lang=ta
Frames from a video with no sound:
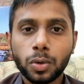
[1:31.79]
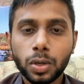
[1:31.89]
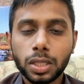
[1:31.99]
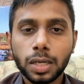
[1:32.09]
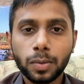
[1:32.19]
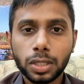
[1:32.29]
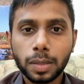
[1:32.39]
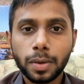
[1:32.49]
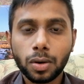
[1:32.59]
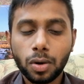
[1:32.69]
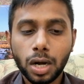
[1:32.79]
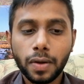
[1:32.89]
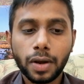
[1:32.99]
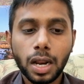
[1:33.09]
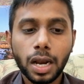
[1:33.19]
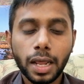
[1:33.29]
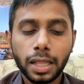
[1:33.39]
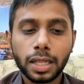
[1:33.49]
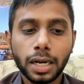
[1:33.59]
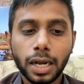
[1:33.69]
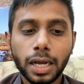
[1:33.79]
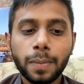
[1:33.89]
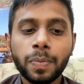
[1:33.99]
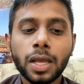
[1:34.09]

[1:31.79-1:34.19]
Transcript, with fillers: கோயத்தில் மொத்தமாக கொரோனாவினால் இறந்துருக்கிறாங்க